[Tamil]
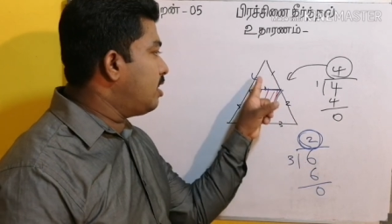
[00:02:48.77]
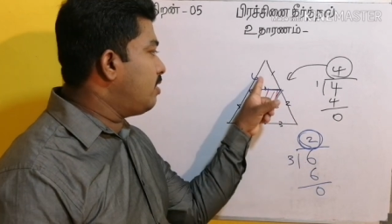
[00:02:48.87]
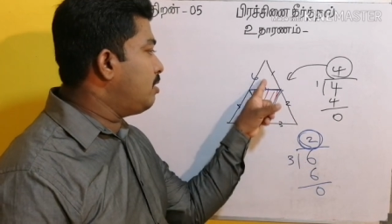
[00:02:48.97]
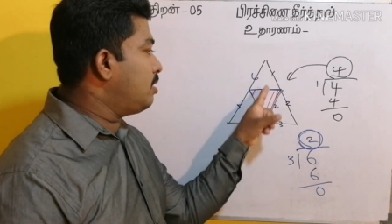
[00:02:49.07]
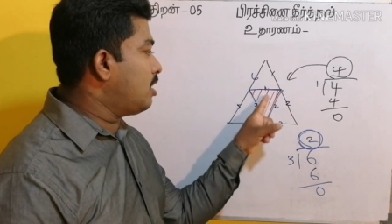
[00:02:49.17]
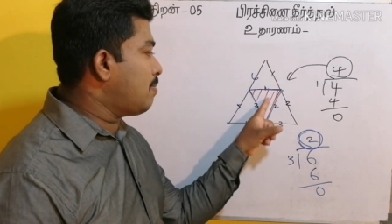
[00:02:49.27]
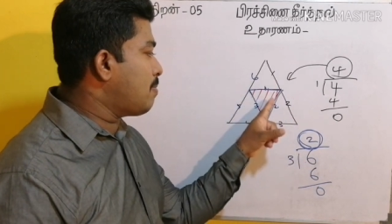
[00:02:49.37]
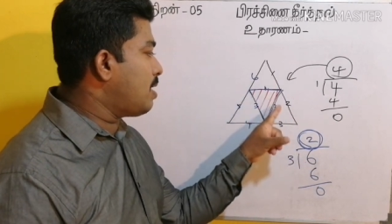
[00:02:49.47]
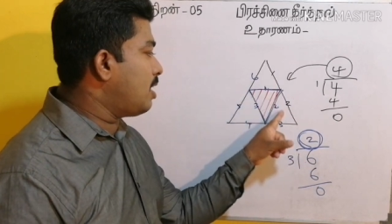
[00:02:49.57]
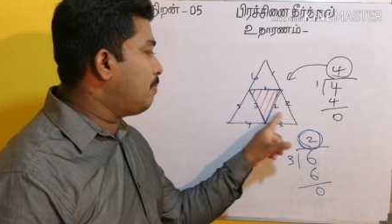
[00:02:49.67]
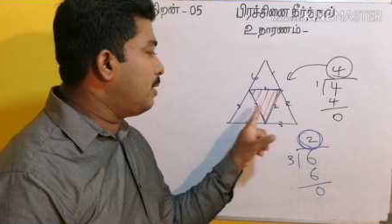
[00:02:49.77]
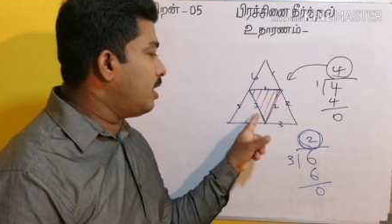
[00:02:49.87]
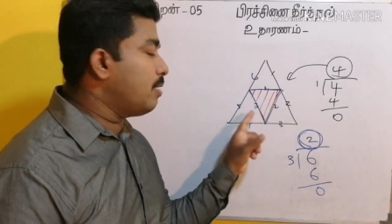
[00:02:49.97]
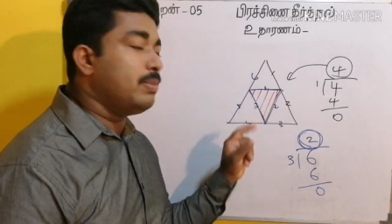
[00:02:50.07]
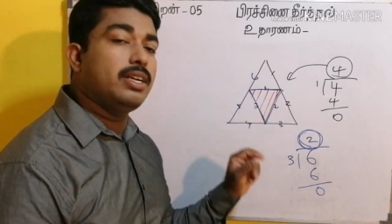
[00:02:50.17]
சில இது சமமாக
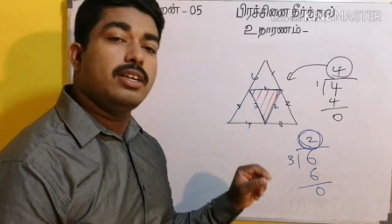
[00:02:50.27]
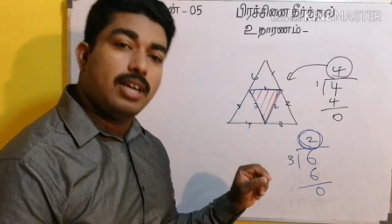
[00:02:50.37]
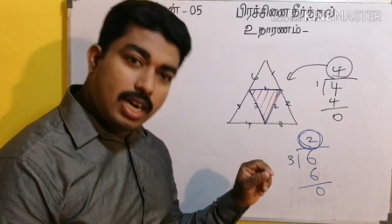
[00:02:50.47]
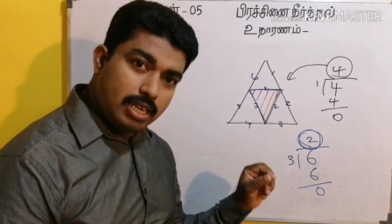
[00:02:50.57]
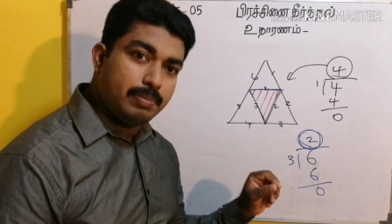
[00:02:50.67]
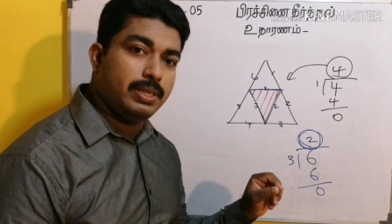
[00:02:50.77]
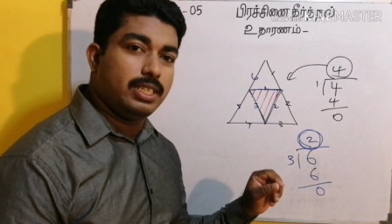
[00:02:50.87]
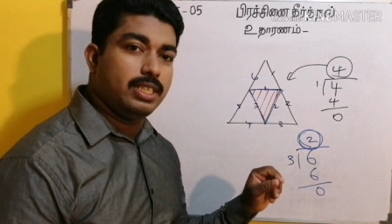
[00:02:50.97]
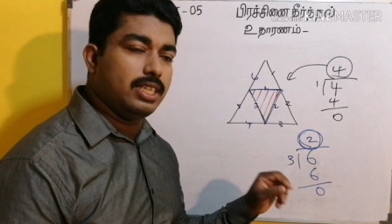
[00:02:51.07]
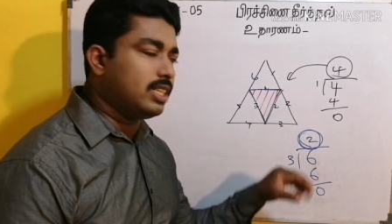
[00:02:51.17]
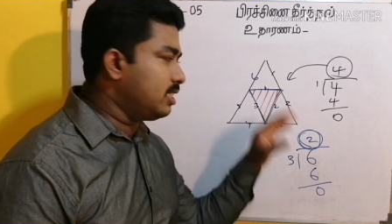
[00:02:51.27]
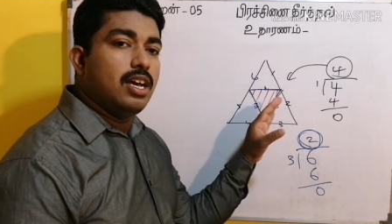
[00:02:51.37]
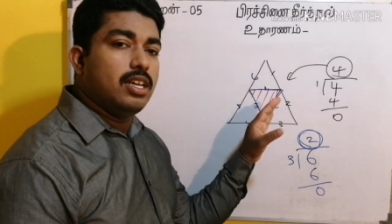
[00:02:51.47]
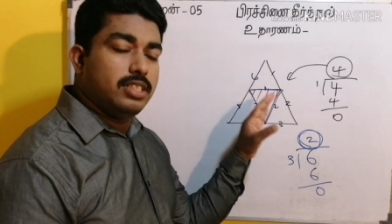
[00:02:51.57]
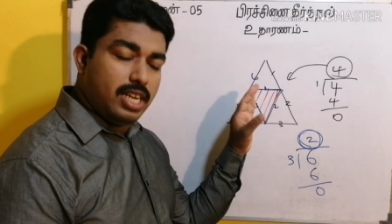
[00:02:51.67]
பிரிக்கப்பட்டு
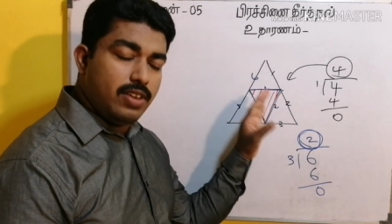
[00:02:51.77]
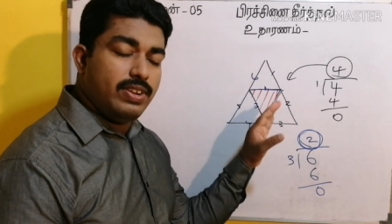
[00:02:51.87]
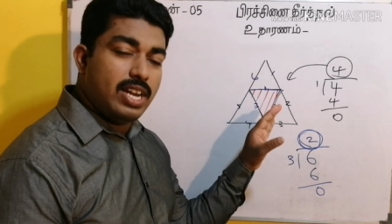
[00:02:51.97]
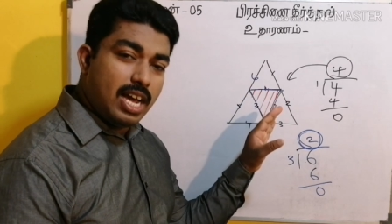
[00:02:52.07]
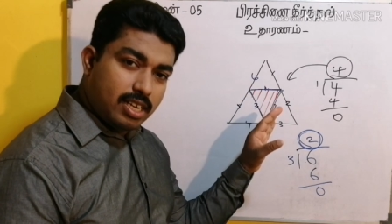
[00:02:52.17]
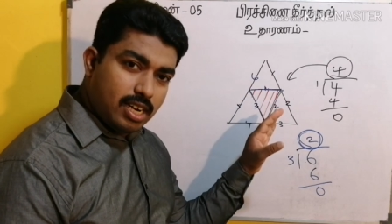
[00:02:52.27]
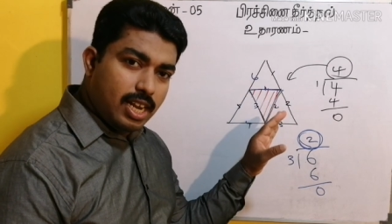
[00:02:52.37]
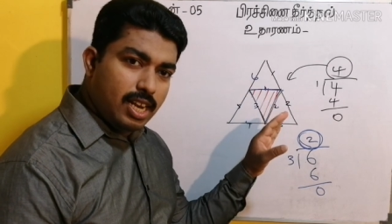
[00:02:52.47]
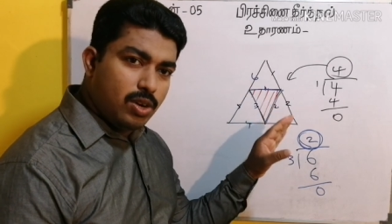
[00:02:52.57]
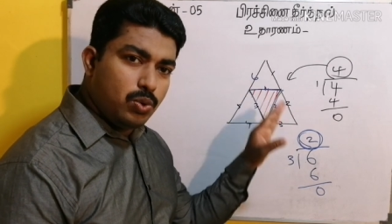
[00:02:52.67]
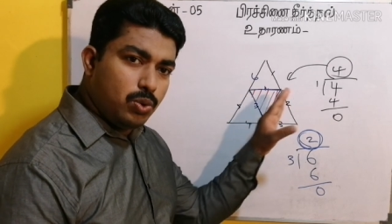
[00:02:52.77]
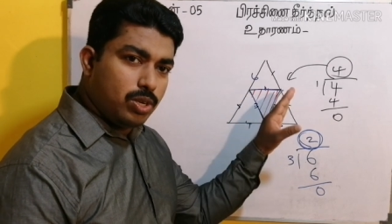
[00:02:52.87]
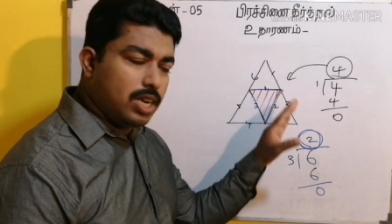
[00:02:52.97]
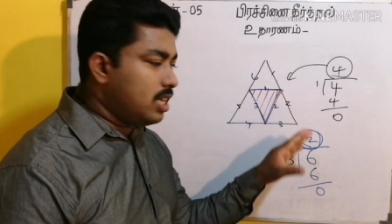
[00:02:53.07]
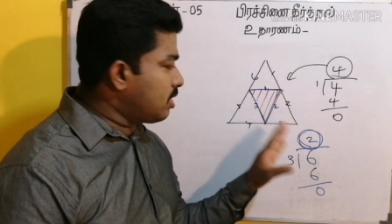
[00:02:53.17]
காட்டப்பட்டிருக்கின்றது சில சில வினாக்களில்
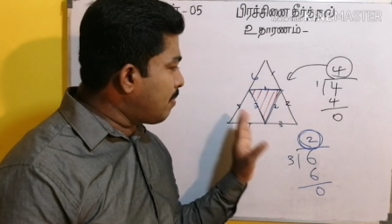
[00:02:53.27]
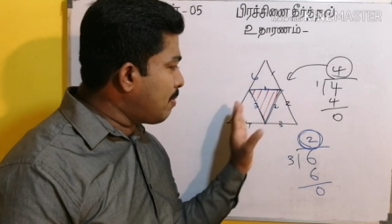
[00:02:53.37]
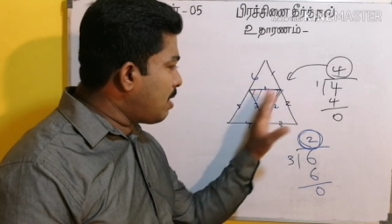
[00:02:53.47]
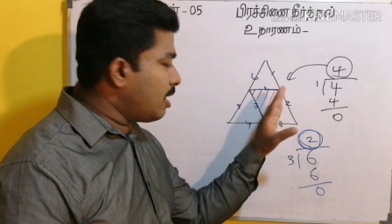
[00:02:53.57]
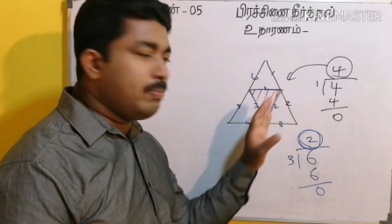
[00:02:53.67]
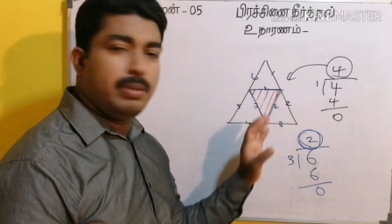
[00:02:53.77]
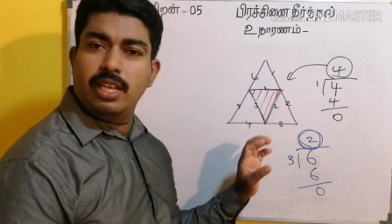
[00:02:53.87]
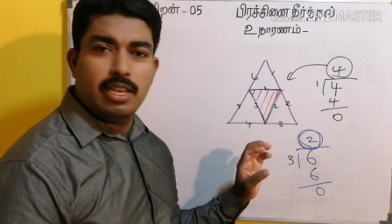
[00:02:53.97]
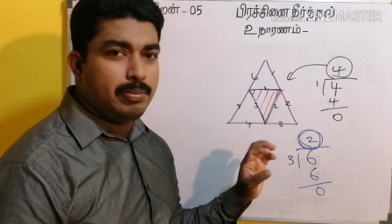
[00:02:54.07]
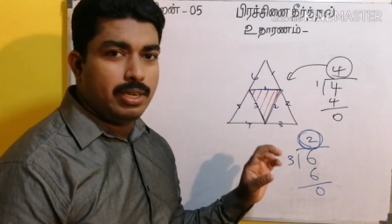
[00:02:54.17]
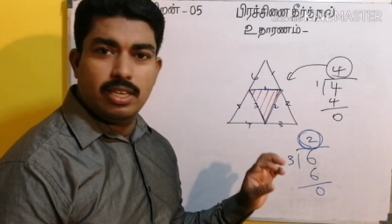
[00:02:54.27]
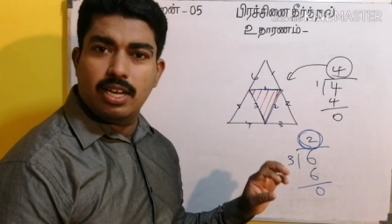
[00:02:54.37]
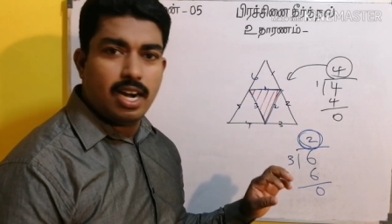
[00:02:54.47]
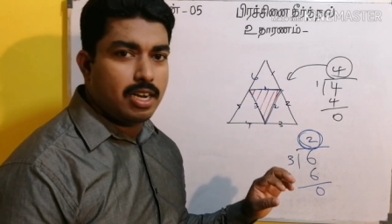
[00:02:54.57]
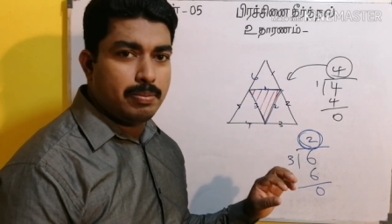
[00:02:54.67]
உருக்கள் சமமாக
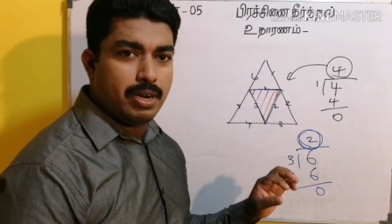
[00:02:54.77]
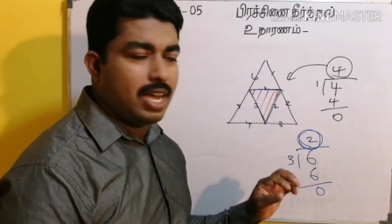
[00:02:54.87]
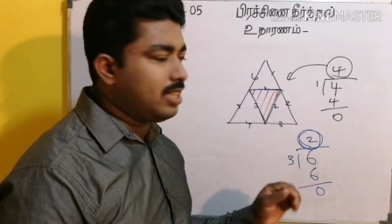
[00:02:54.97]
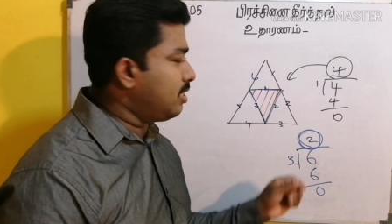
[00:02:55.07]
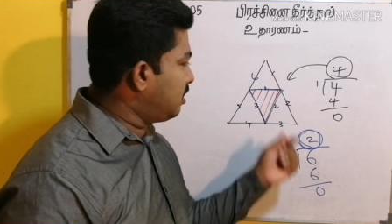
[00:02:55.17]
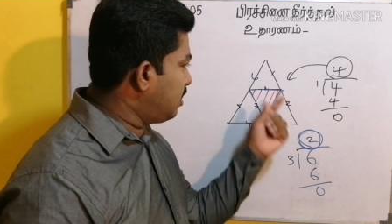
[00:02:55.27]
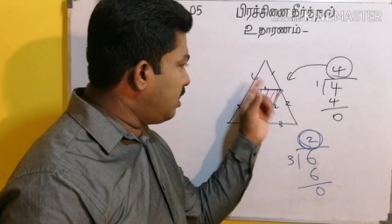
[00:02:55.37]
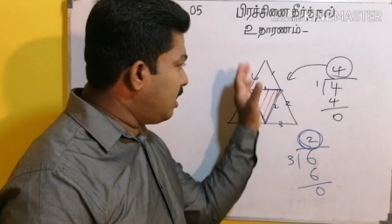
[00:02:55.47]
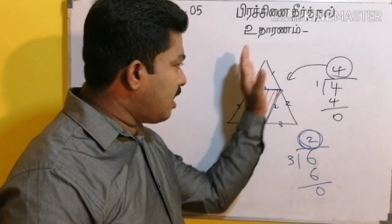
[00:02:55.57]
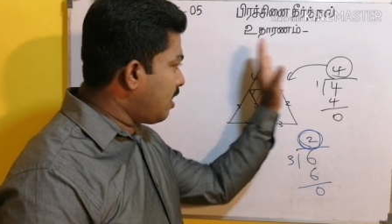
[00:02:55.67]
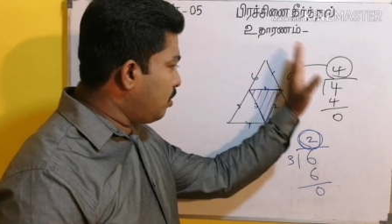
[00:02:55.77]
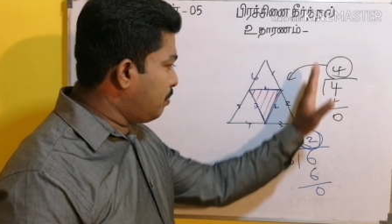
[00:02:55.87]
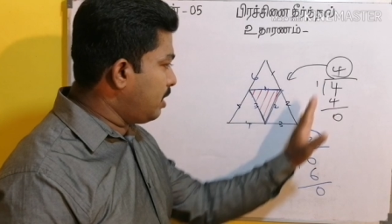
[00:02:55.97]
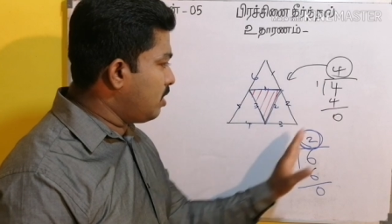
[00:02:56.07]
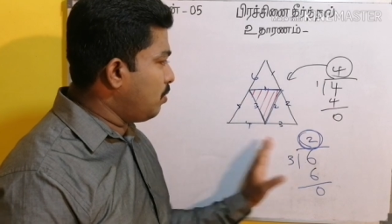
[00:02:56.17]
பிரிக்கப்பட்டு காட்டப்படாது
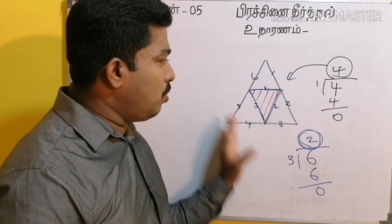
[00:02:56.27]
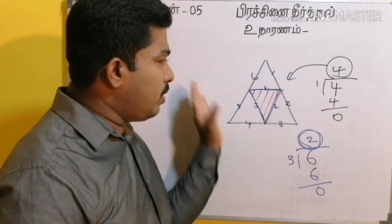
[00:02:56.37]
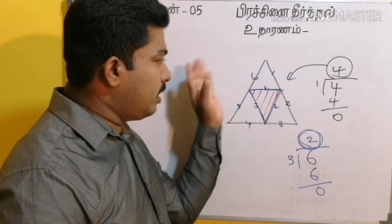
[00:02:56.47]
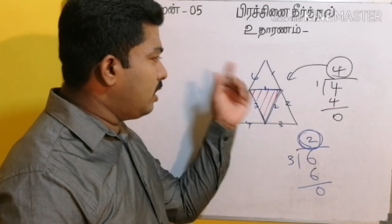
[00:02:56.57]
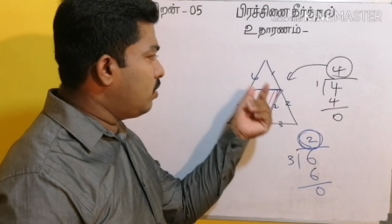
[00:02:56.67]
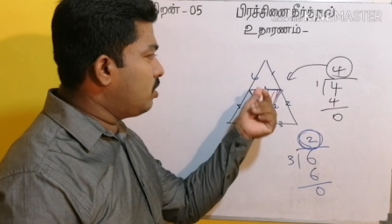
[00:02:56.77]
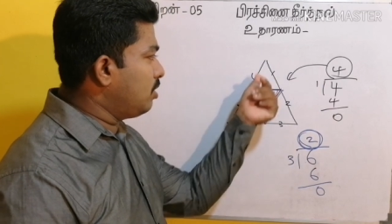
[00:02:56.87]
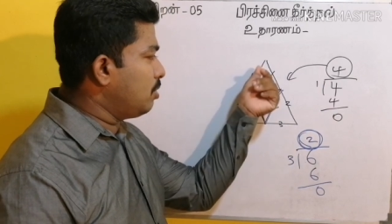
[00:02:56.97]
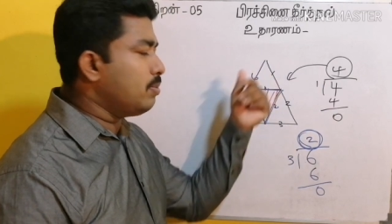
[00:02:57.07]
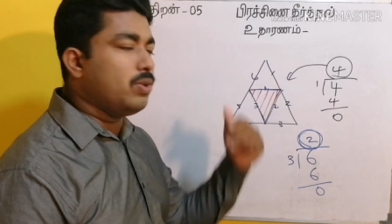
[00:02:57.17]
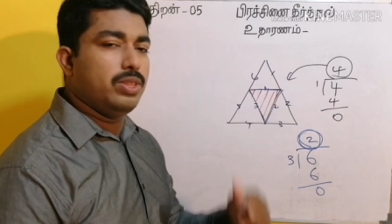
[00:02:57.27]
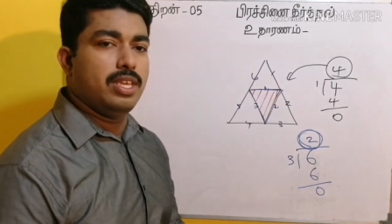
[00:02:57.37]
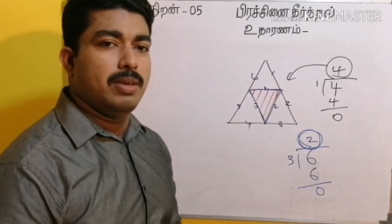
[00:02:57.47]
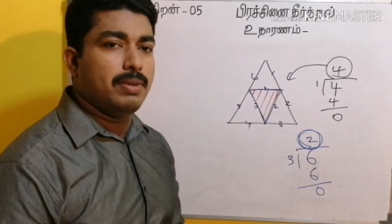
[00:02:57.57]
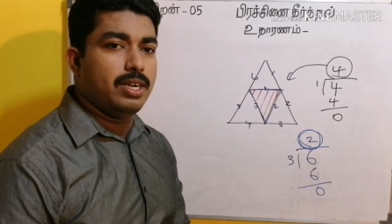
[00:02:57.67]
ஏதாவது பெரிய உருவை தந்த சிறு
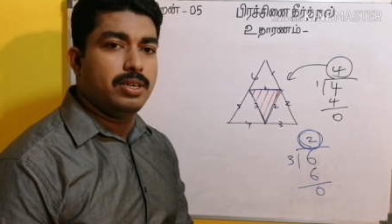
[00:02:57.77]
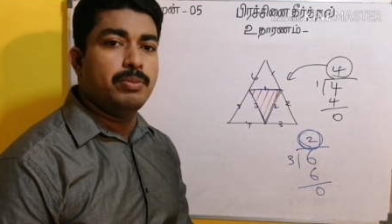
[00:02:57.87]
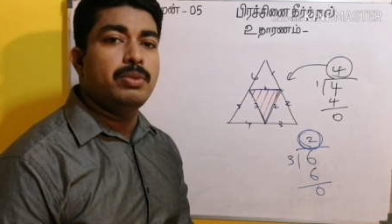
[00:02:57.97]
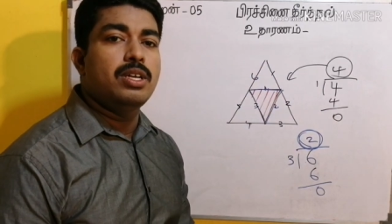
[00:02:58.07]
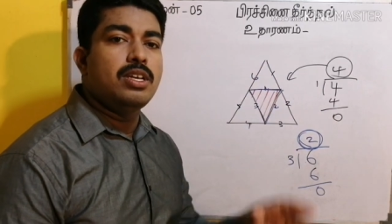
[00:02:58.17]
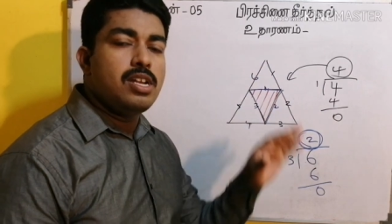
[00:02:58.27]
பகுதியை மட்டும்